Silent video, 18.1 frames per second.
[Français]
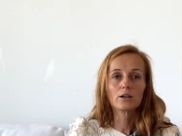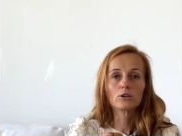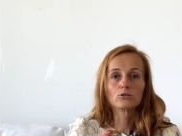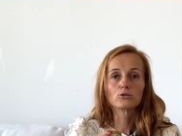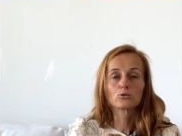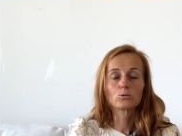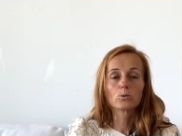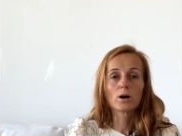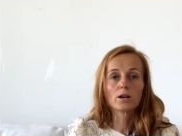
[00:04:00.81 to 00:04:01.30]

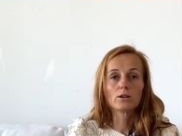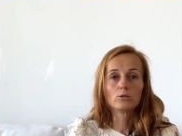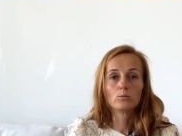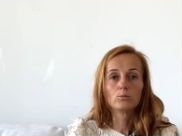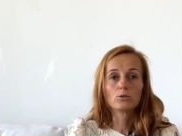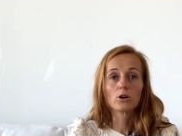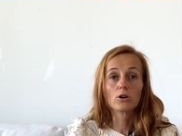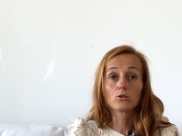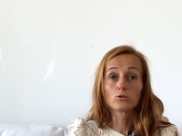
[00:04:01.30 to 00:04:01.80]
soit le
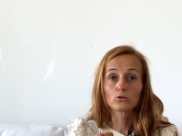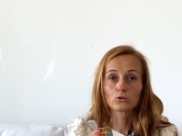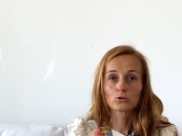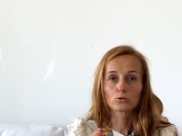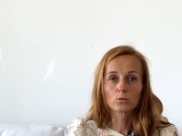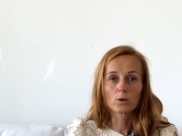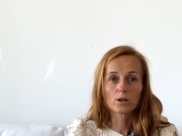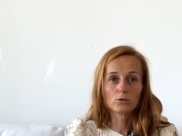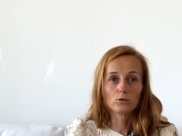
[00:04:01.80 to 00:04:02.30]
blanc,
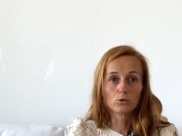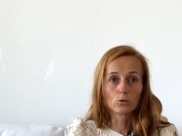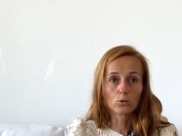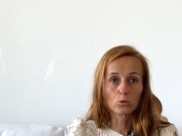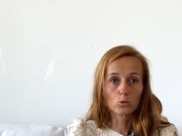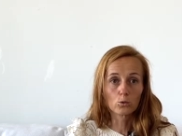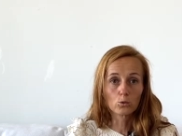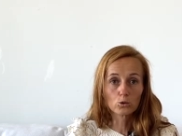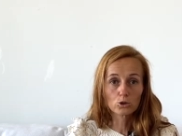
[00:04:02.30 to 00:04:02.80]
soit le
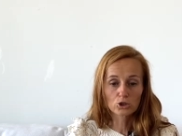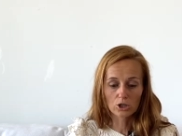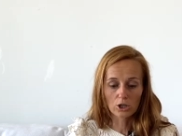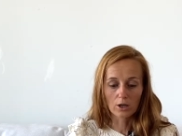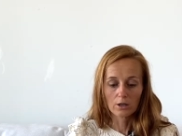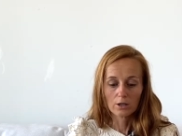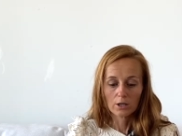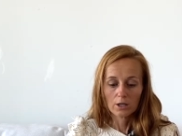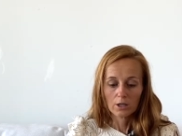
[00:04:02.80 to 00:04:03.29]
rouge.
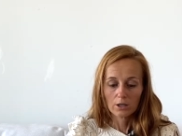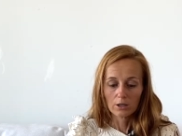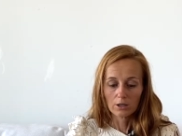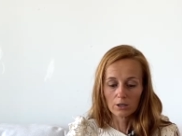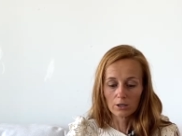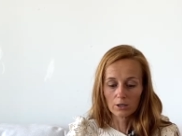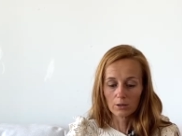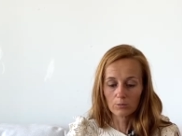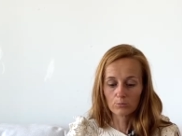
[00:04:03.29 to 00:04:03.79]

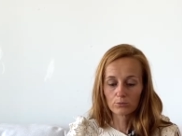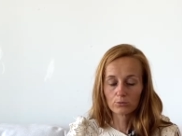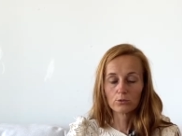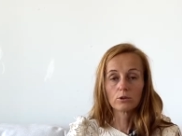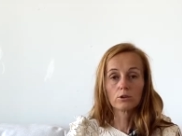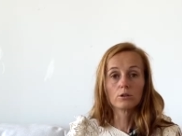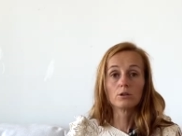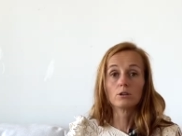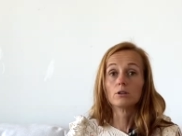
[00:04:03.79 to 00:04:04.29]
Euh,
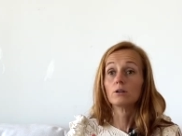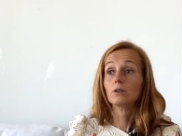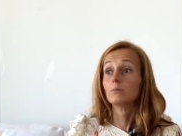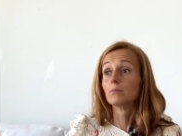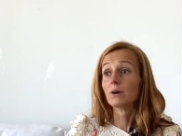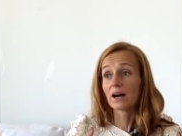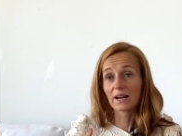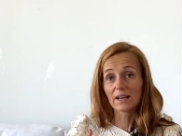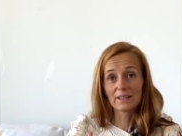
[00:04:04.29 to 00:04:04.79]
pour, euh,
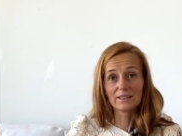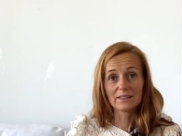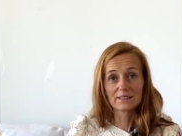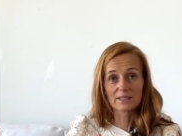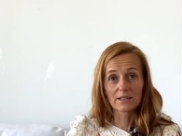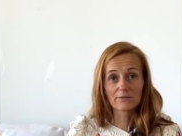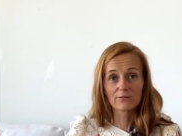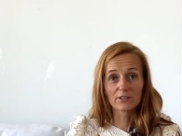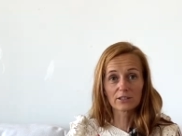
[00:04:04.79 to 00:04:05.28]
pareil, les
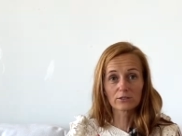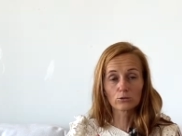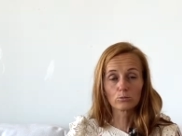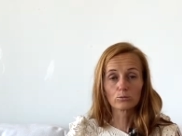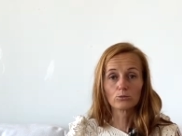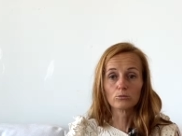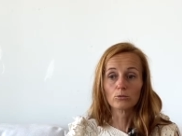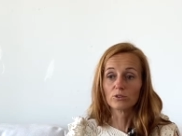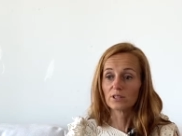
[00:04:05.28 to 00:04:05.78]
infections
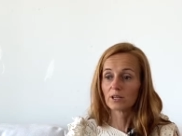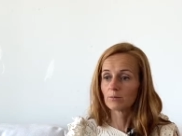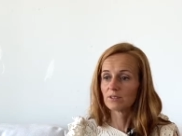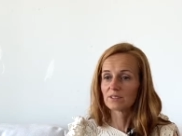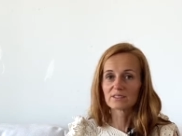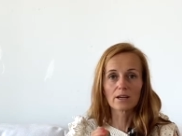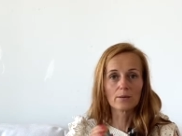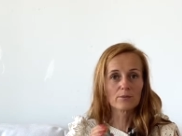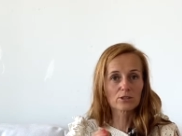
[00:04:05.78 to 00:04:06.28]
pulmonaires, mais
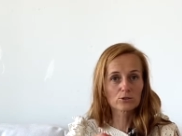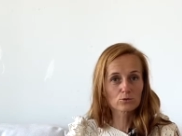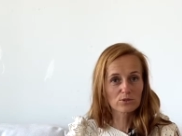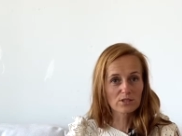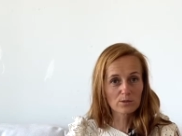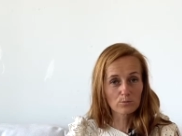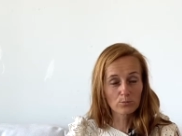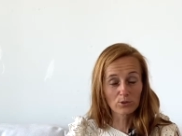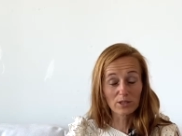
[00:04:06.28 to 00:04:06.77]
ça marche
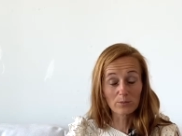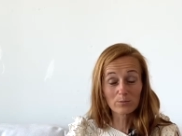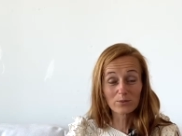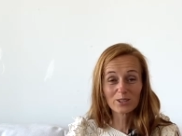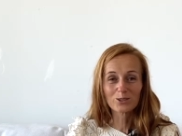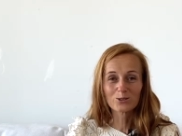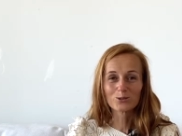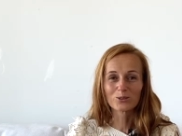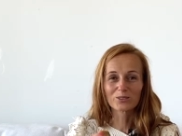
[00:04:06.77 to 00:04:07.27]
aussi pour les
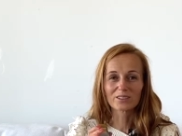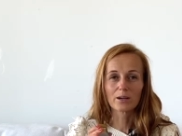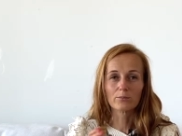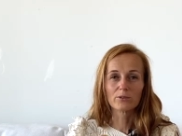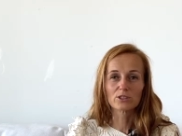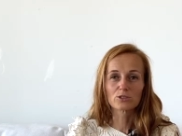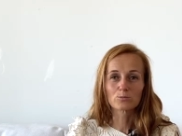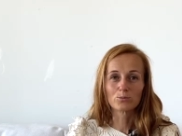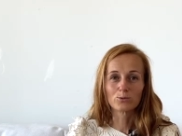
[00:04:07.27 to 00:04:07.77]
piqûres, ça
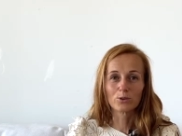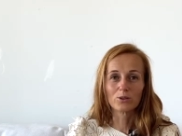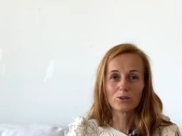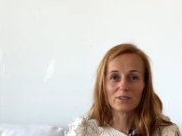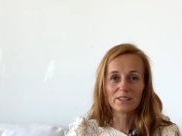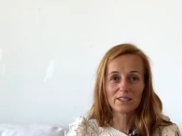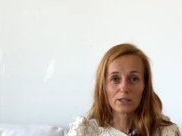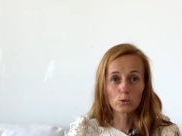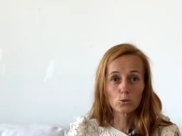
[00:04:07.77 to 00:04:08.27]
marche pour euh,
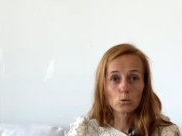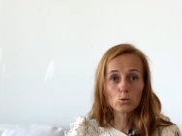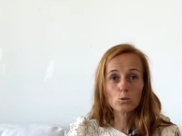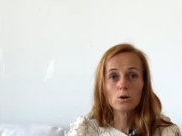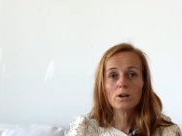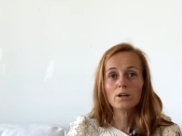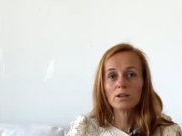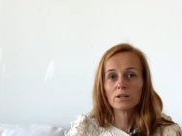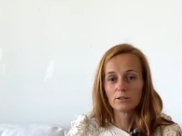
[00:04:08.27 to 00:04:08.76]
les coups.
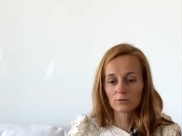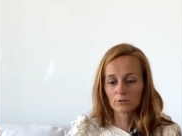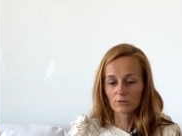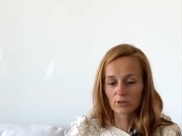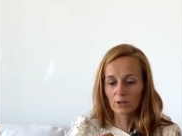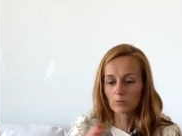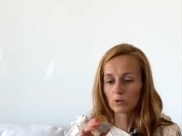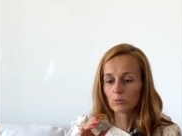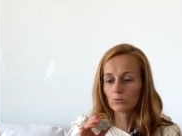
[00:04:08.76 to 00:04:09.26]
Donc
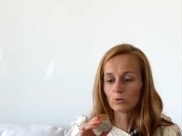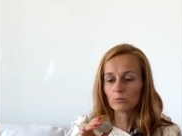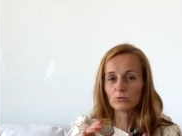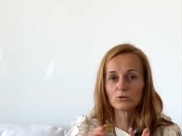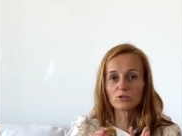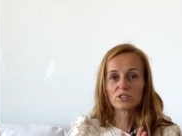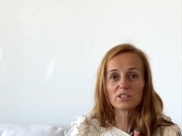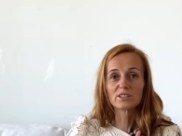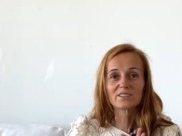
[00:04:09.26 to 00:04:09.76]
vraiment, le baume du
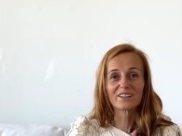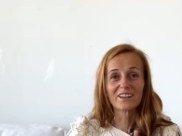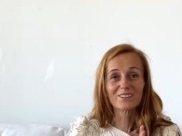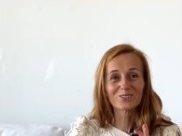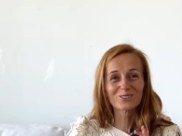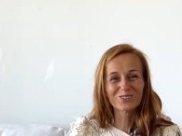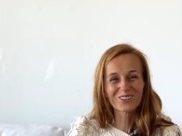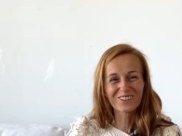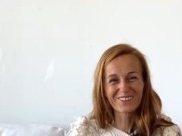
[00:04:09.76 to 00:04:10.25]
tic, c'est un
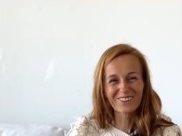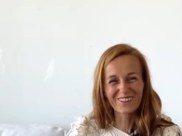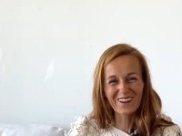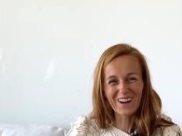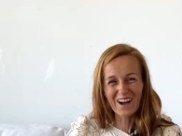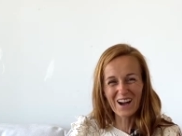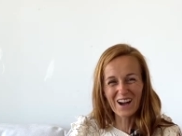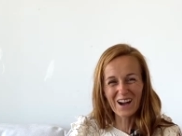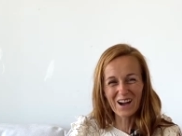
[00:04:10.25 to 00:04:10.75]
truc
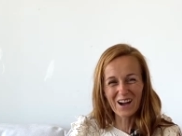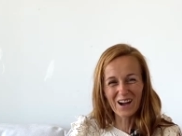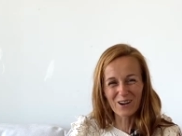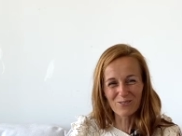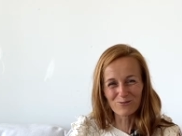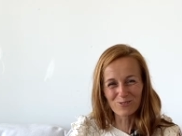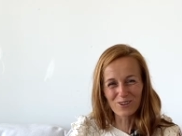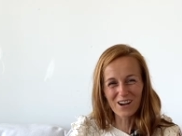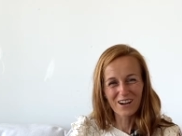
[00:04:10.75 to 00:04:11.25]
à
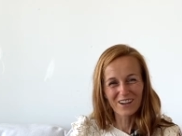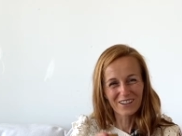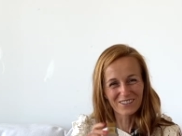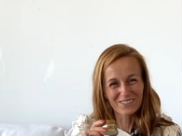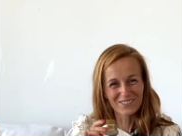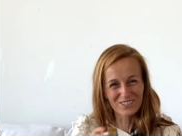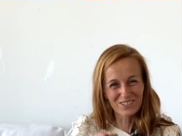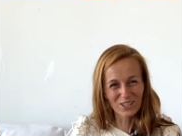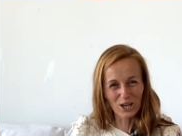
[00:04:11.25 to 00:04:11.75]
avoir.
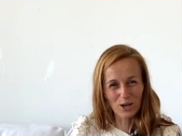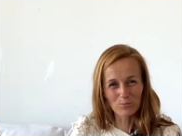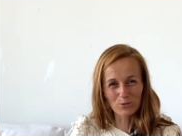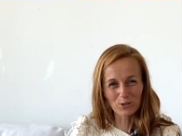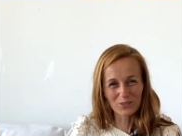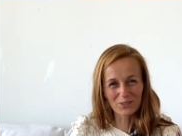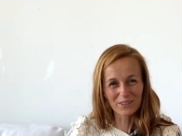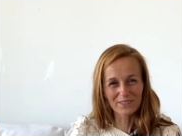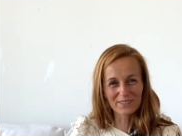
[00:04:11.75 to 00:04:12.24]
Je l'ai
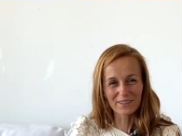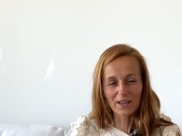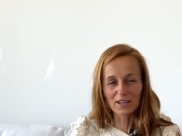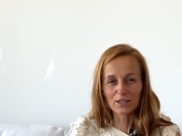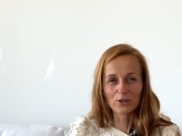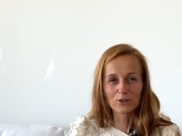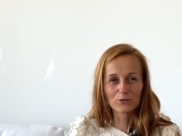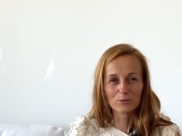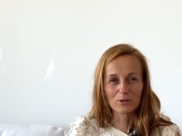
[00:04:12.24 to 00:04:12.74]
rapporté de
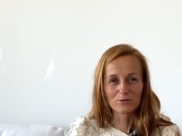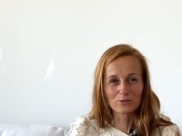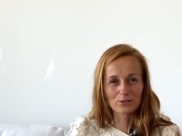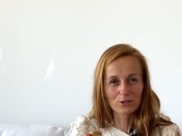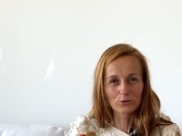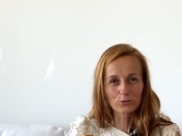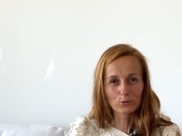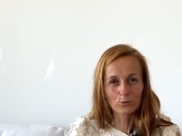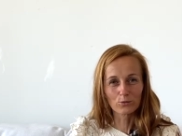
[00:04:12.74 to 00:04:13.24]
Thaïlande, mais vous en
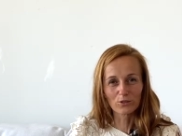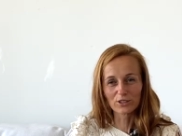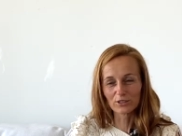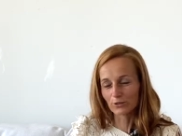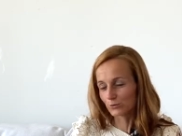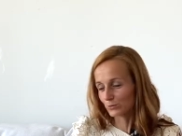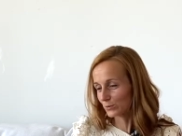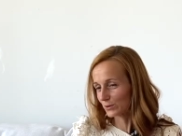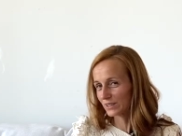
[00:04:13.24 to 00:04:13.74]
trouvez dans
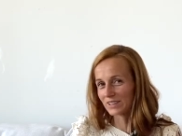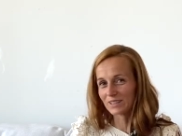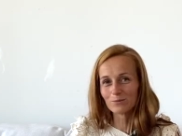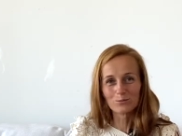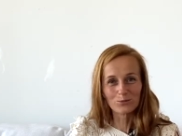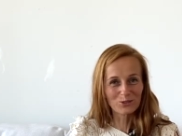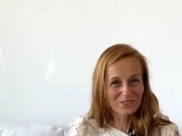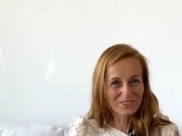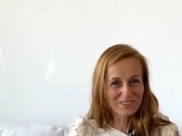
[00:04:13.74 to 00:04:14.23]
toutes les
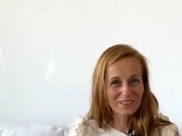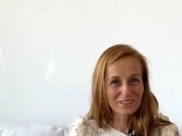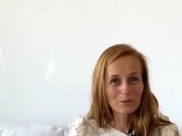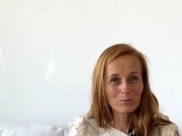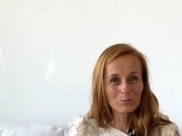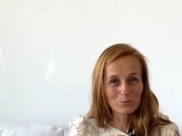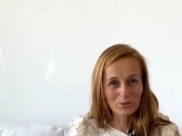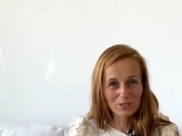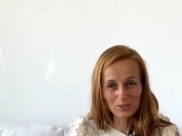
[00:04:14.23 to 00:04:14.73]
boutiques
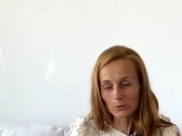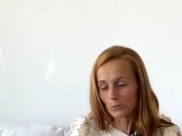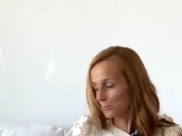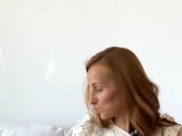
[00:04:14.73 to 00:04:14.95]
bio.